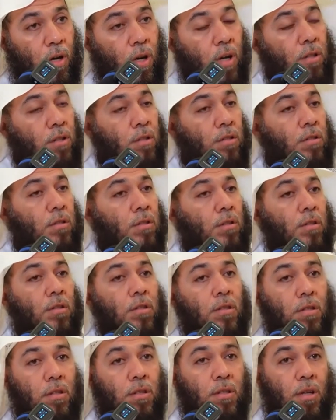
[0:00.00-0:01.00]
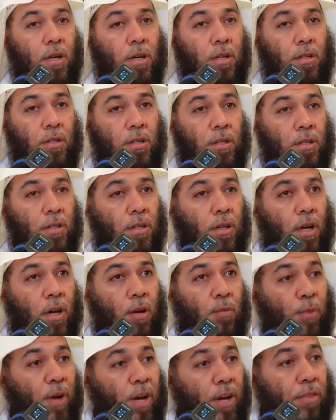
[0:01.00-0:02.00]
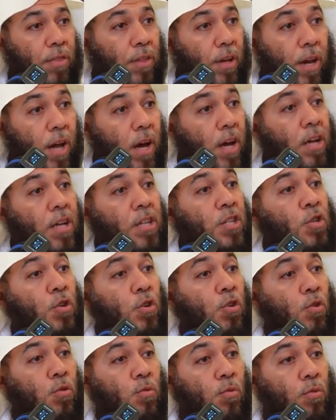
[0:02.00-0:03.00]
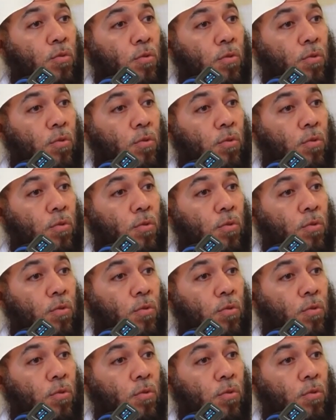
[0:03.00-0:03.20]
قد يعني البعض لا يشعر